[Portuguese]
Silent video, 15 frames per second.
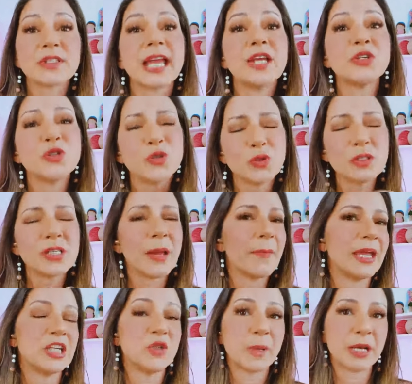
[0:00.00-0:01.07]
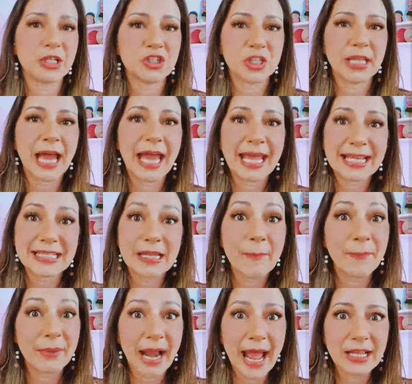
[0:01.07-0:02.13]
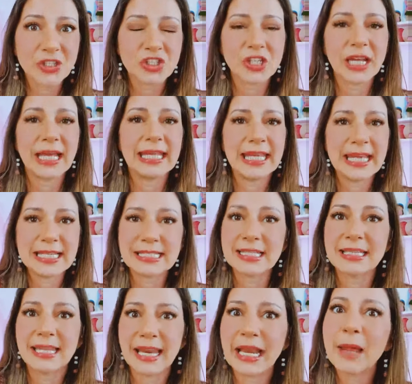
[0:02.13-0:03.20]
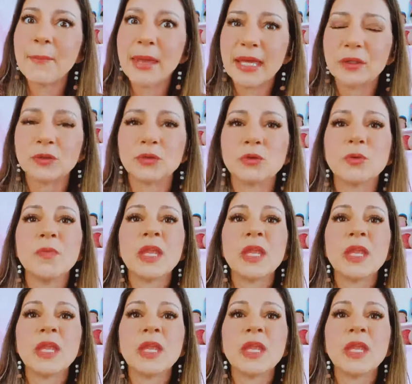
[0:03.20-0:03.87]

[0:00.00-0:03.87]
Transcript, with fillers: que é justamente para te dar essa prática e esse treinamento.